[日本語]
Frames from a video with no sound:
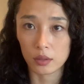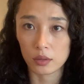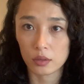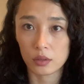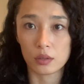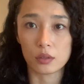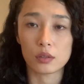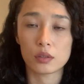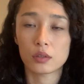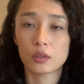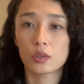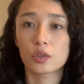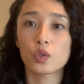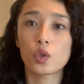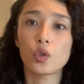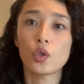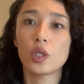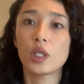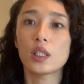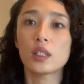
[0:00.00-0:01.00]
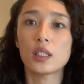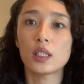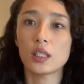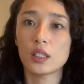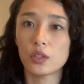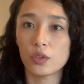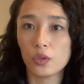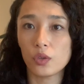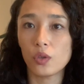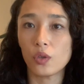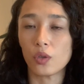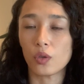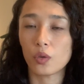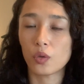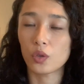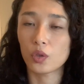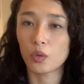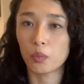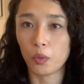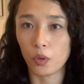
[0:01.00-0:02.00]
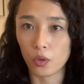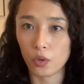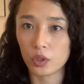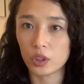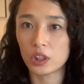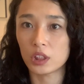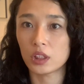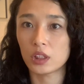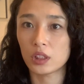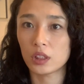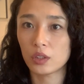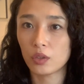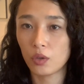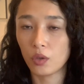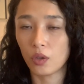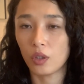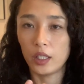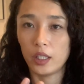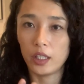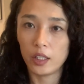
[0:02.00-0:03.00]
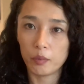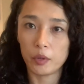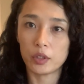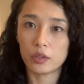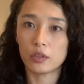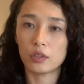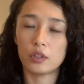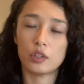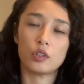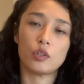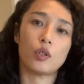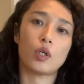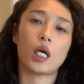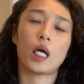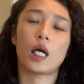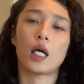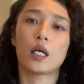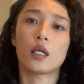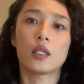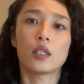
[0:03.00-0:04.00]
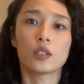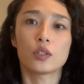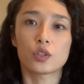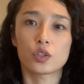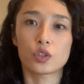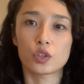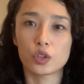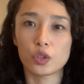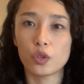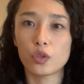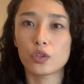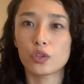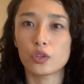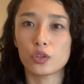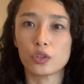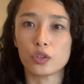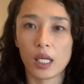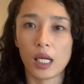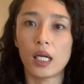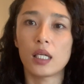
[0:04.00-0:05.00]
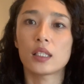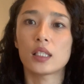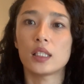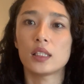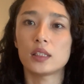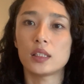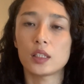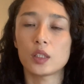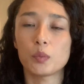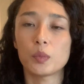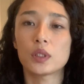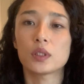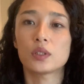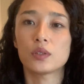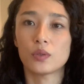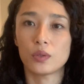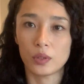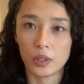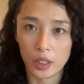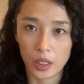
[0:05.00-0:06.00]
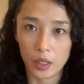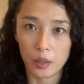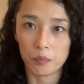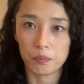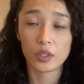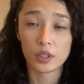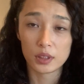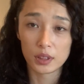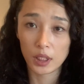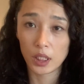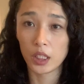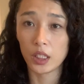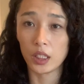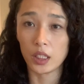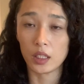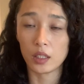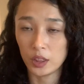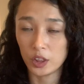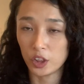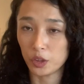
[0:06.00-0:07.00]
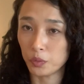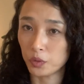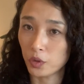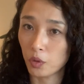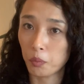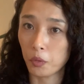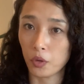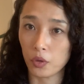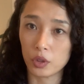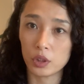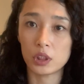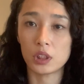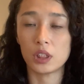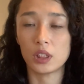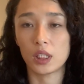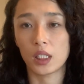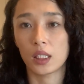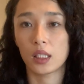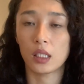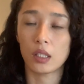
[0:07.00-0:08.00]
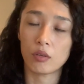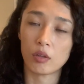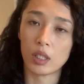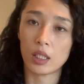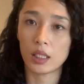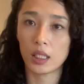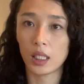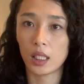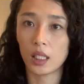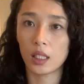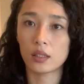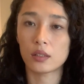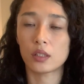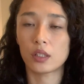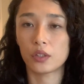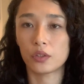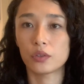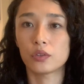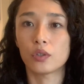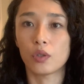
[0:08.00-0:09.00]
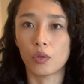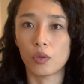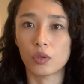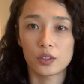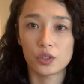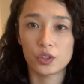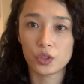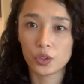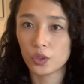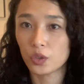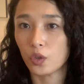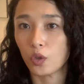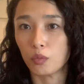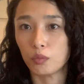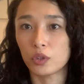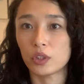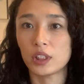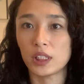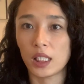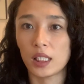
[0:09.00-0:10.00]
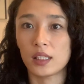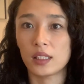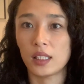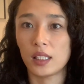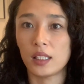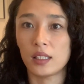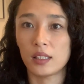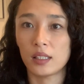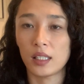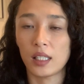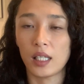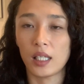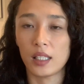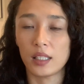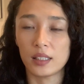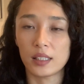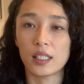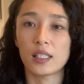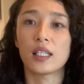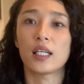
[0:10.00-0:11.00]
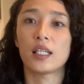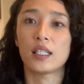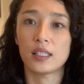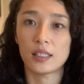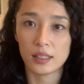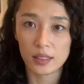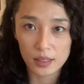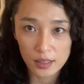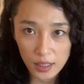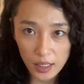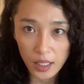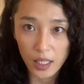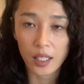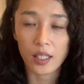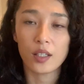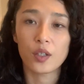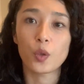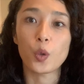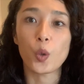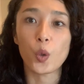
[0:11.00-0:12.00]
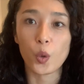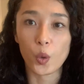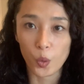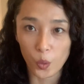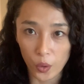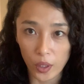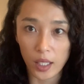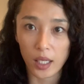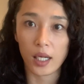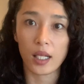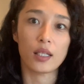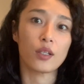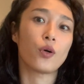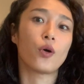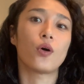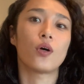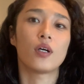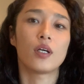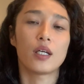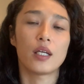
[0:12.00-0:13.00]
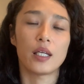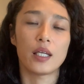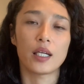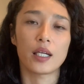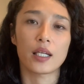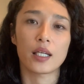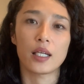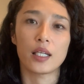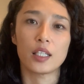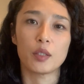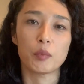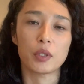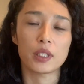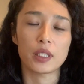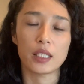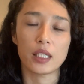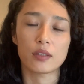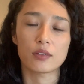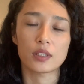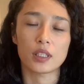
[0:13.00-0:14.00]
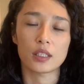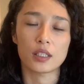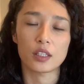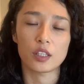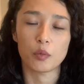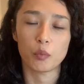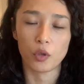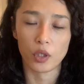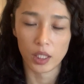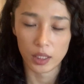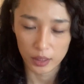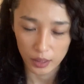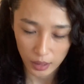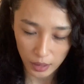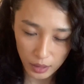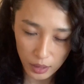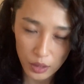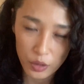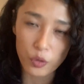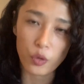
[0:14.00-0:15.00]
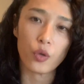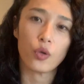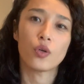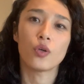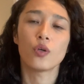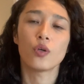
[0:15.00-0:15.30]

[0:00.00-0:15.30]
ンスそのあたりとこのポロシティのレベルっていうのが強く関係してきますのでぜひ自分のポロシティ何なのかなっていうのをちょっと向き合っていっていただいてこれからのヘアケアにまた役立ててもらえたらなと思